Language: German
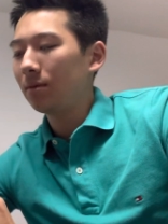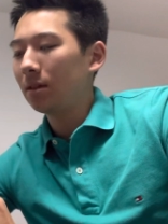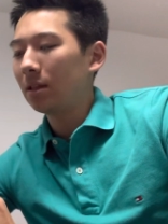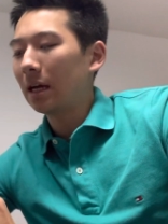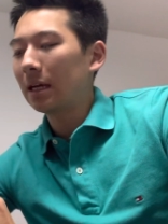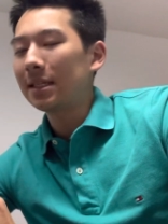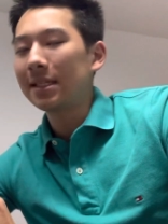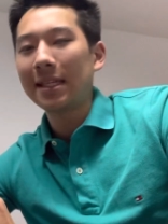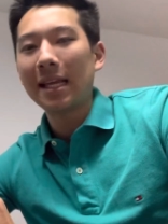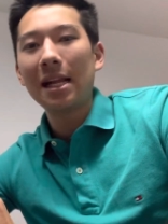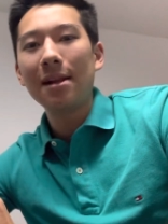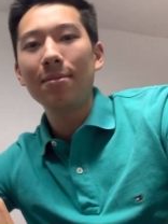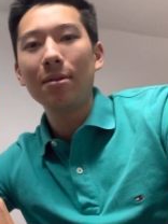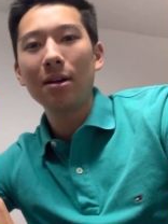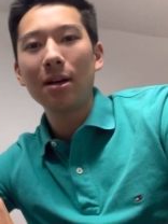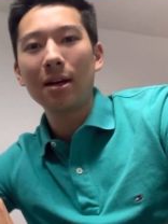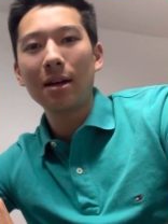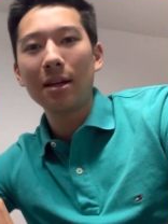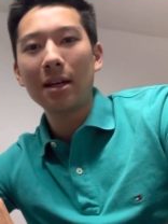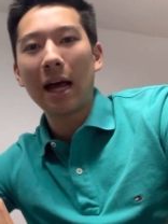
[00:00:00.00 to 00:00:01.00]
ein
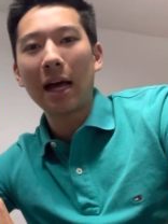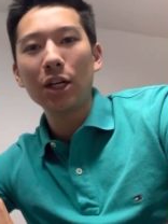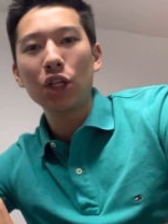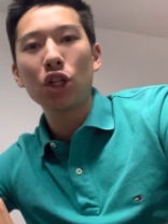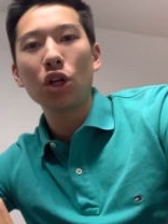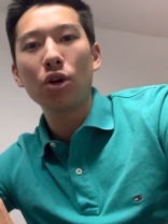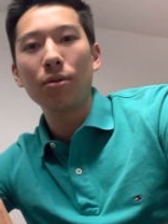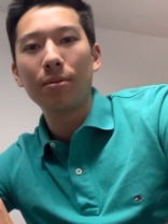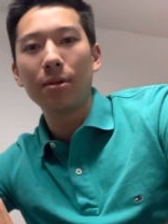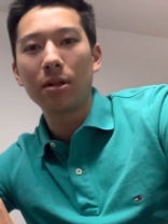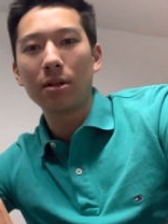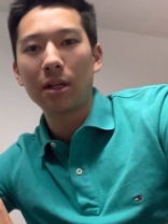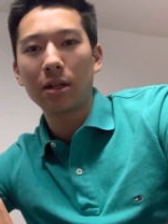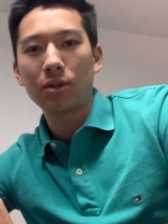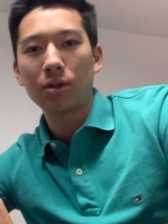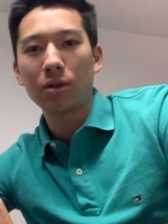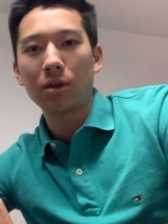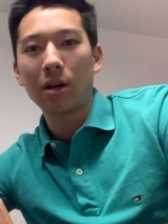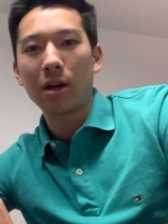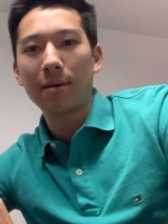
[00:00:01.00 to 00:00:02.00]
selber ein Anschaubild
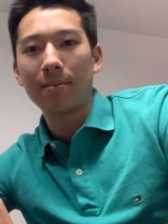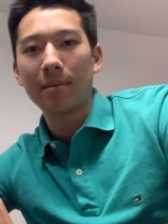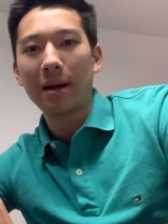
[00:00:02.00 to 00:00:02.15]
zu haben.